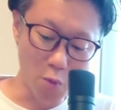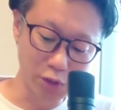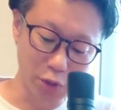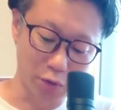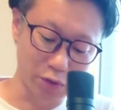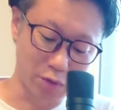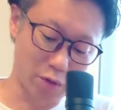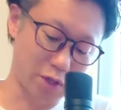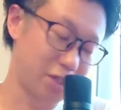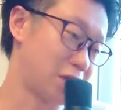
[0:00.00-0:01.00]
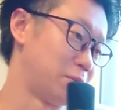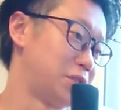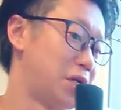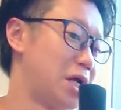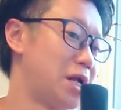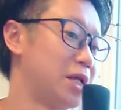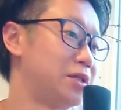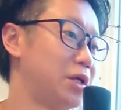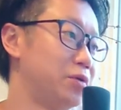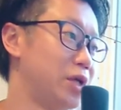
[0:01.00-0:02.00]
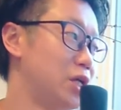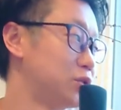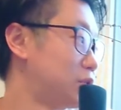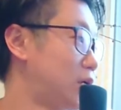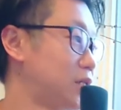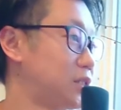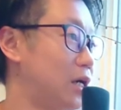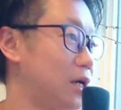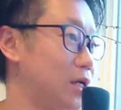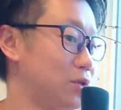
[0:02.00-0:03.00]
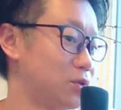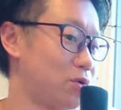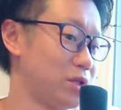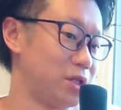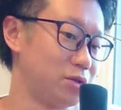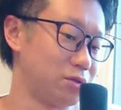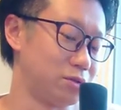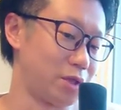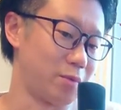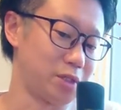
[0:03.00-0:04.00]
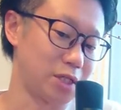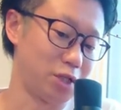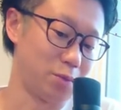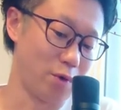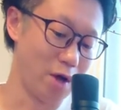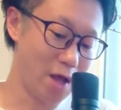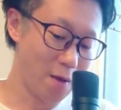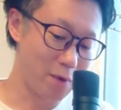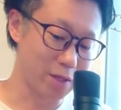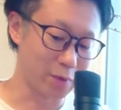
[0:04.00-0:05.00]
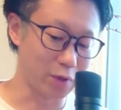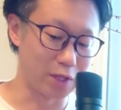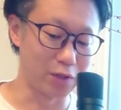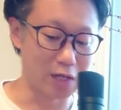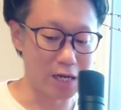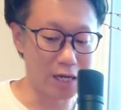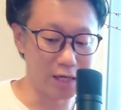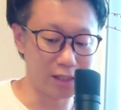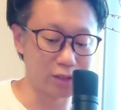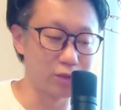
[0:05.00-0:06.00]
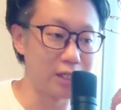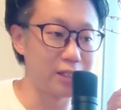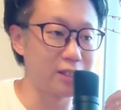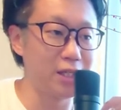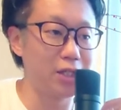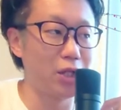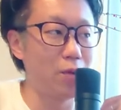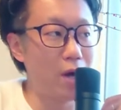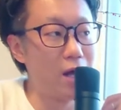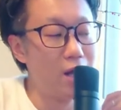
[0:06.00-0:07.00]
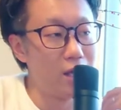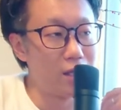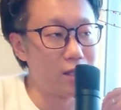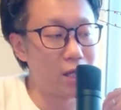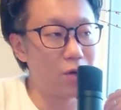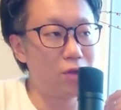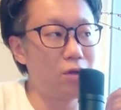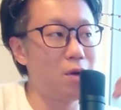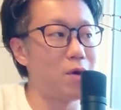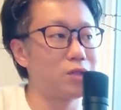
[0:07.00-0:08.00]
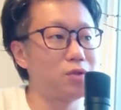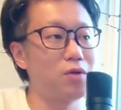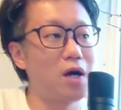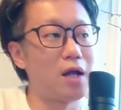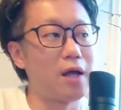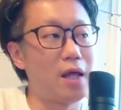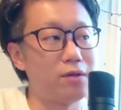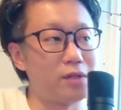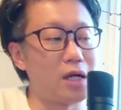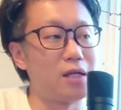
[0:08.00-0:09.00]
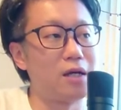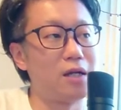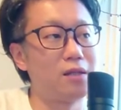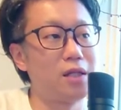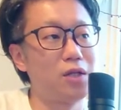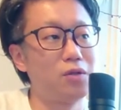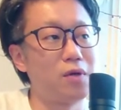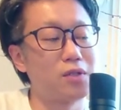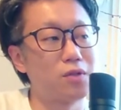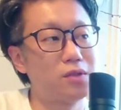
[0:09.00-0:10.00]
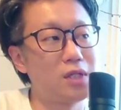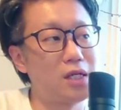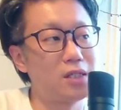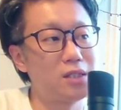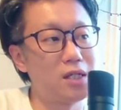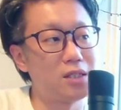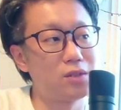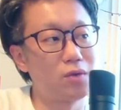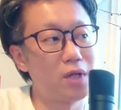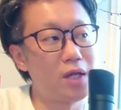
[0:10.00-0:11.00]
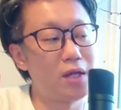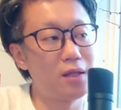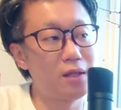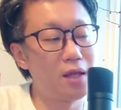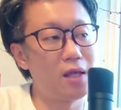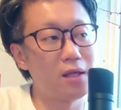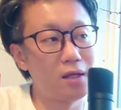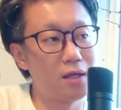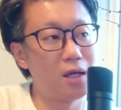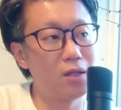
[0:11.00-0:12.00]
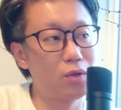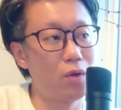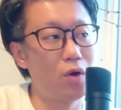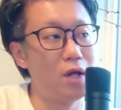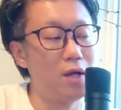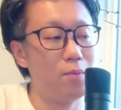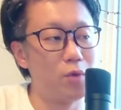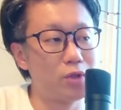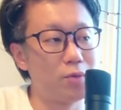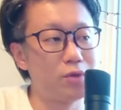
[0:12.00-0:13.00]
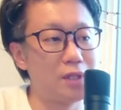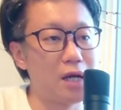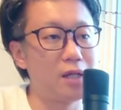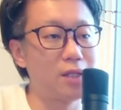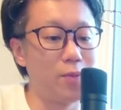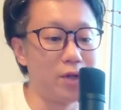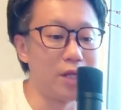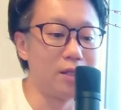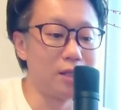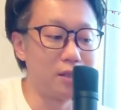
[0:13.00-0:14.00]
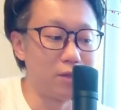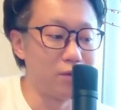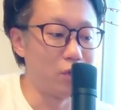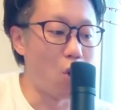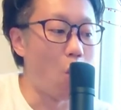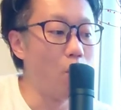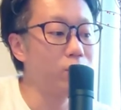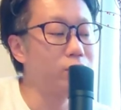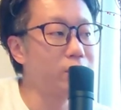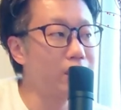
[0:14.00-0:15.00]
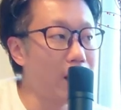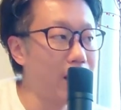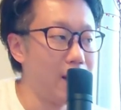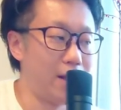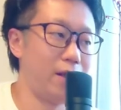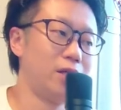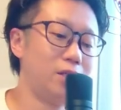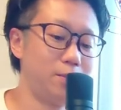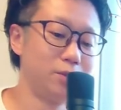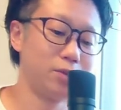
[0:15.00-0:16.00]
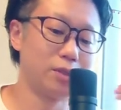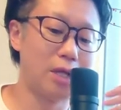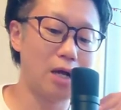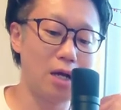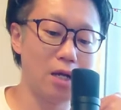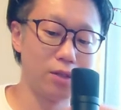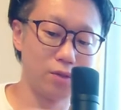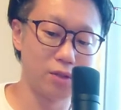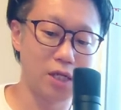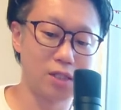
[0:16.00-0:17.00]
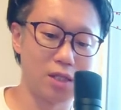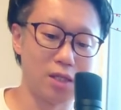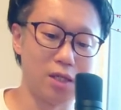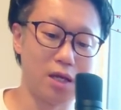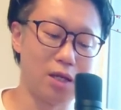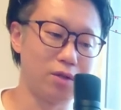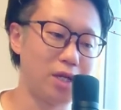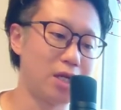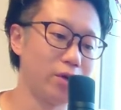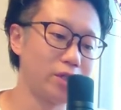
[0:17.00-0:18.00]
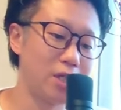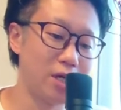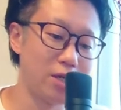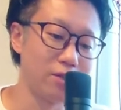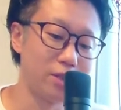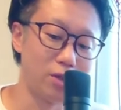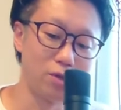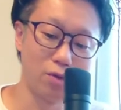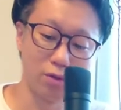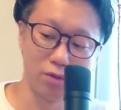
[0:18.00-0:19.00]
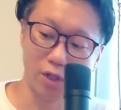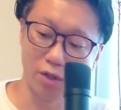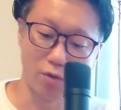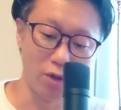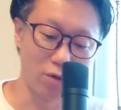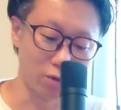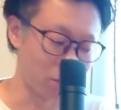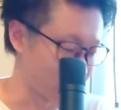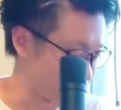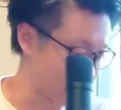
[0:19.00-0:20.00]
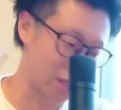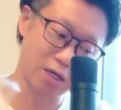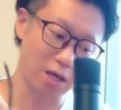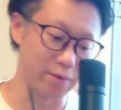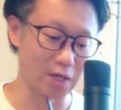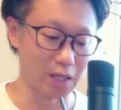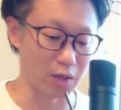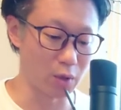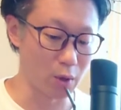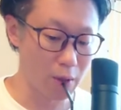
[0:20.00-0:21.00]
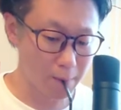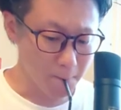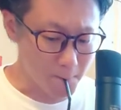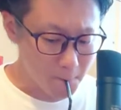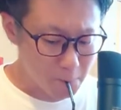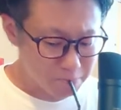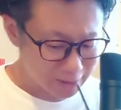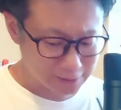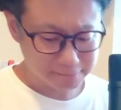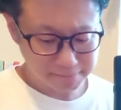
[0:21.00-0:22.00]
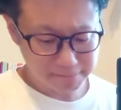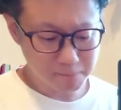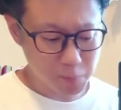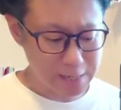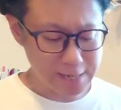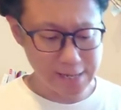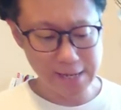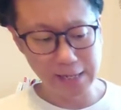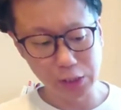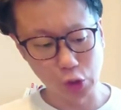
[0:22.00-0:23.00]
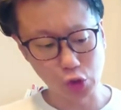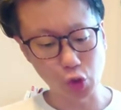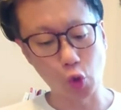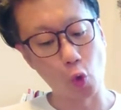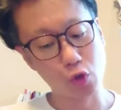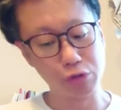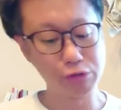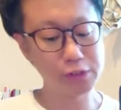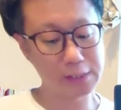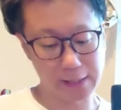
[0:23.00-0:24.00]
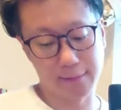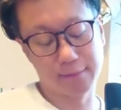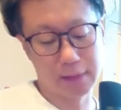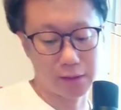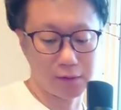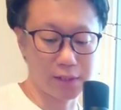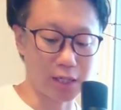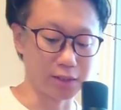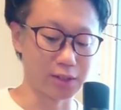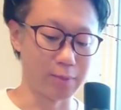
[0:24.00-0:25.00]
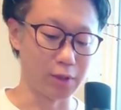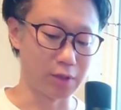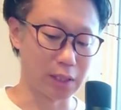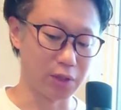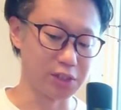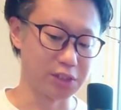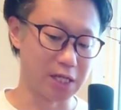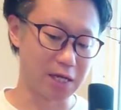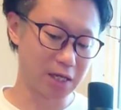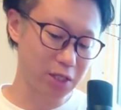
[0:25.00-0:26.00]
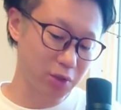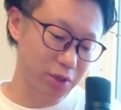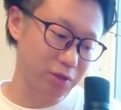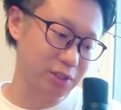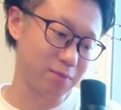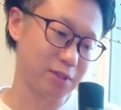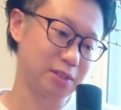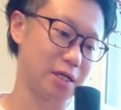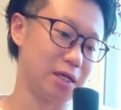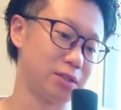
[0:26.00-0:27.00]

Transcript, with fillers: 面白いことに転がっていくかもしれないなっていうね、ちょっと話が、えーと、そこにちょっとそれましたけども、まあでも今日のあのやりがいなんて存在しないっていうのは、言いたいことは、まあ外から得るやりがいっていうのは存在しないし、それって意外ともともとなかったものなんだっていうふうに思って、えー、自分の中の他者に、えー、と何かをしてあげるっていうことの一個一個のこのやりがいみたいなのを、えっ、ー、と、ちょっとこう工夫して、あの生活してみると楽しいんじゃないかなっていうことでございまし